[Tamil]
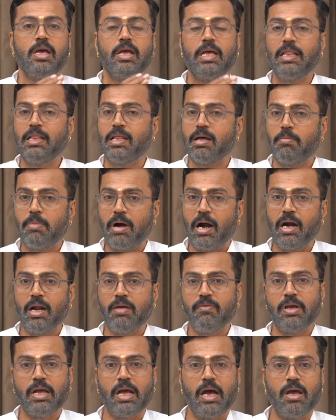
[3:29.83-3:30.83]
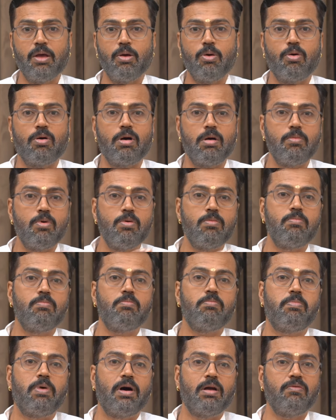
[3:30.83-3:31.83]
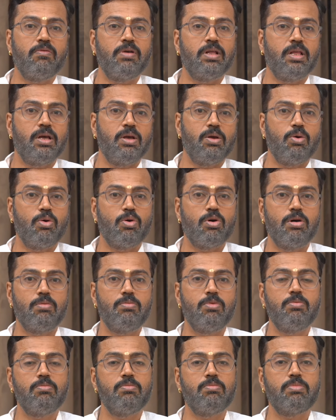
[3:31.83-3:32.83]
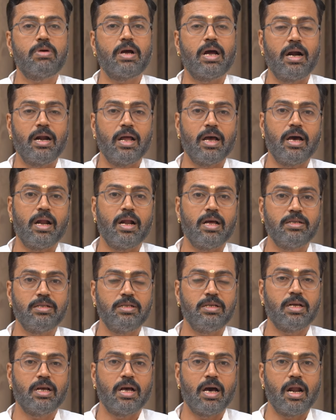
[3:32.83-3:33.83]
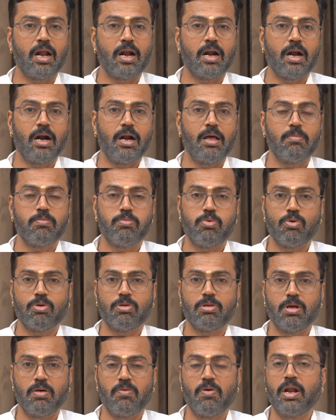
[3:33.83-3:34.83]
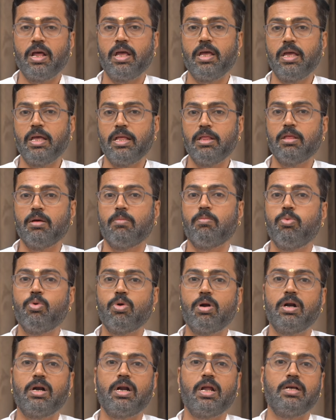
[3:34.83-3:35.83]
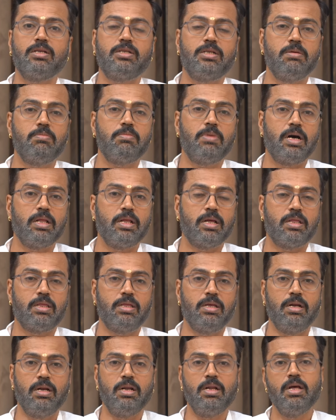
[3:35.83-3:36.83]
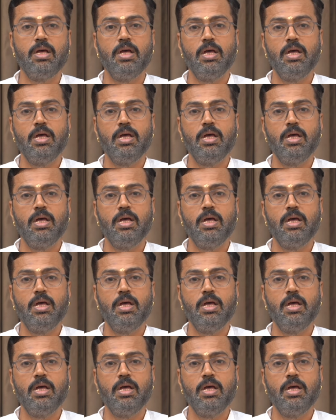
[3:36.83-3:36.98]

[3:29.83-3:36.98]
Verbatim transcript: இந்த மாளவிகா யோகமும் பர்வத யோகமும் கடகராசிக்காரர்களை பொறுத்தவரை இந்த புரட்டாசி மாதத்தில்